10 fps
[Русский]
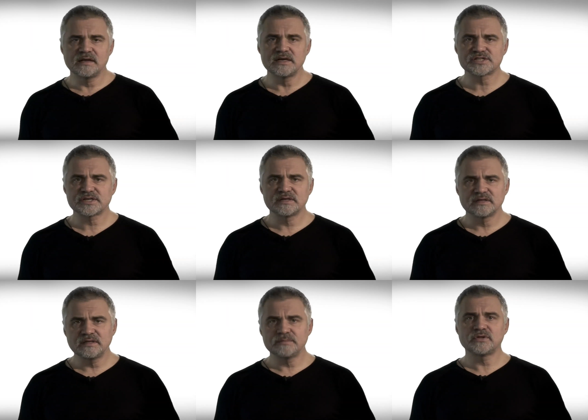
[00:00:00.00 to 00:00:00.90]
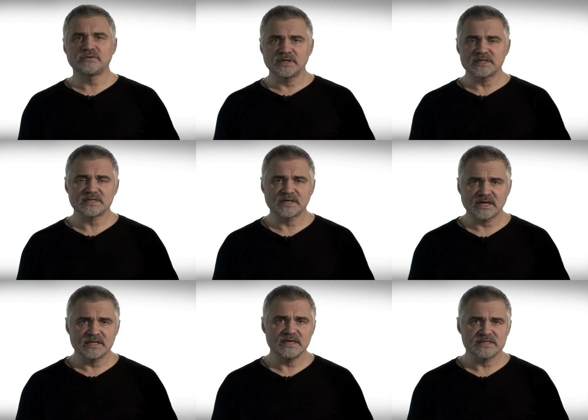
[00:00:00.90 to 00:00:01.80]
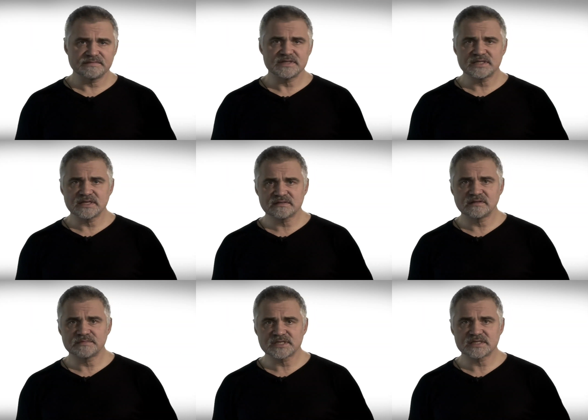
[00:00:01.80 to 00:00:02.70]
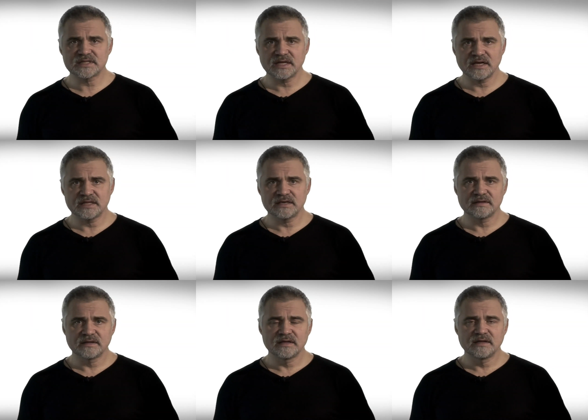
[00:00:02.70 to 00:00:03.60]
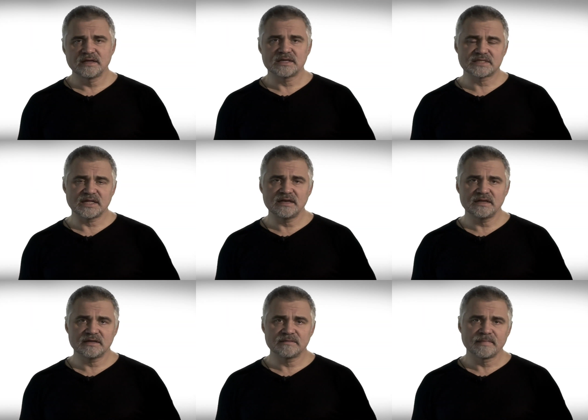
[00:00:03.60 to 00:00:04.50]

И лишь немногие сохранились в естественном состоянии. Остальные